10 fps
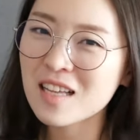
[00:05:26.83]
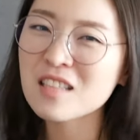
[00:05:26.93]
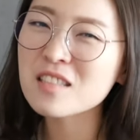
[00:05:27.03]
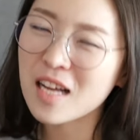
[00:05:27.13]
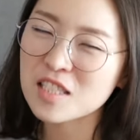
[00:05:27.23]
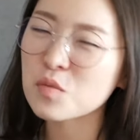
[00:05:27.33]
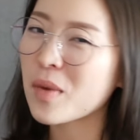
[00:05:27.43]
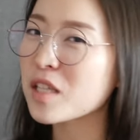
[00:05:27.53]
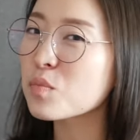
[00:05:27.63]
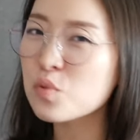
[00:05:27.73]
나는 아직
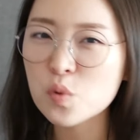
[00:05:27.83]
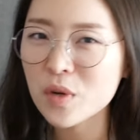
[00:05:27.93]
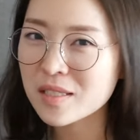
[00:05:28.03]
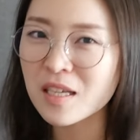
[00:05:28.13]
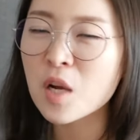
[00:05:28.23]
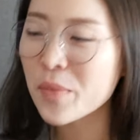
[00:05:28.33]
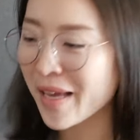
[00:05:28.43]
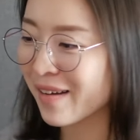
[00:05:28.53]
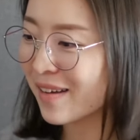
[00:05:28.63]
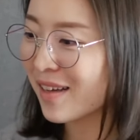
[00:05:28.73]
많이 부족한
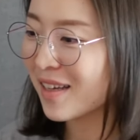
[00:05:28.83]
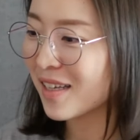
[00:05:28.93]
사람이야,